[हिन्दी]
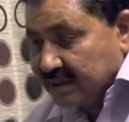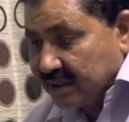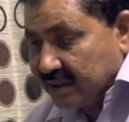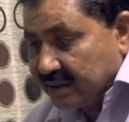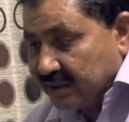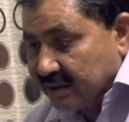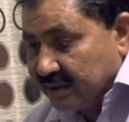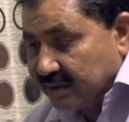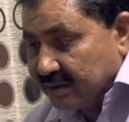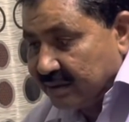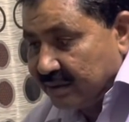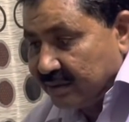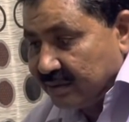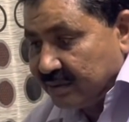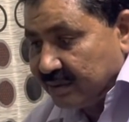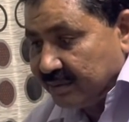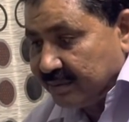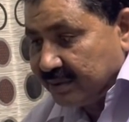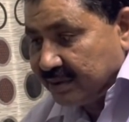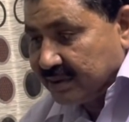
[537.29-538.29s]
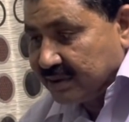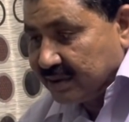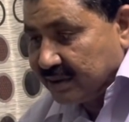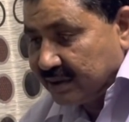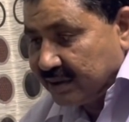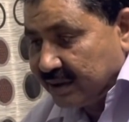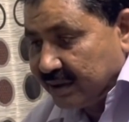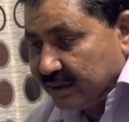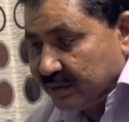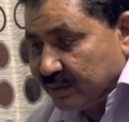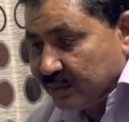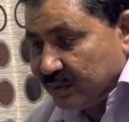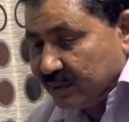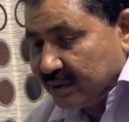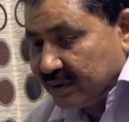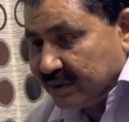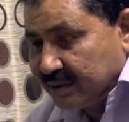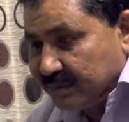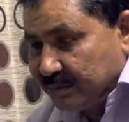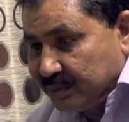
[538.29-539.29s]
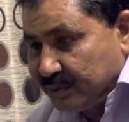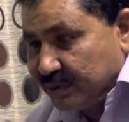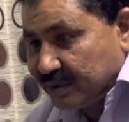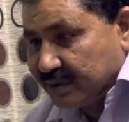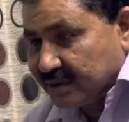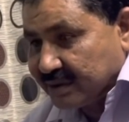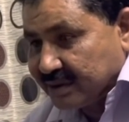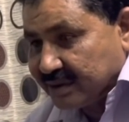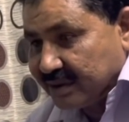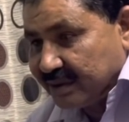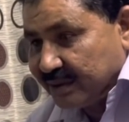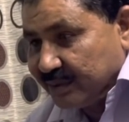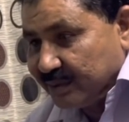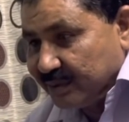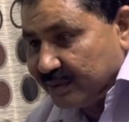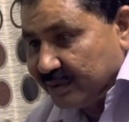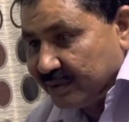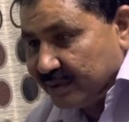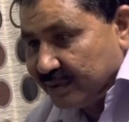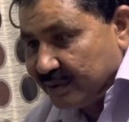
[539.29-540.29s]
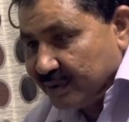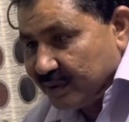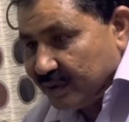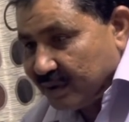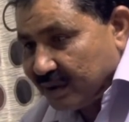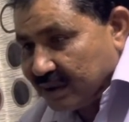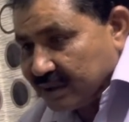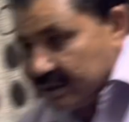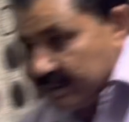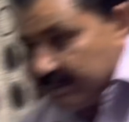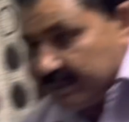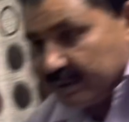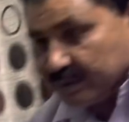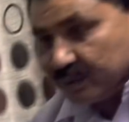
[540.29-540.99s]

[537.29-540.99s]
चेहरा देखता हूँ जब इसका देखूंगा ना जब मुझे तसली हुई और जब मैं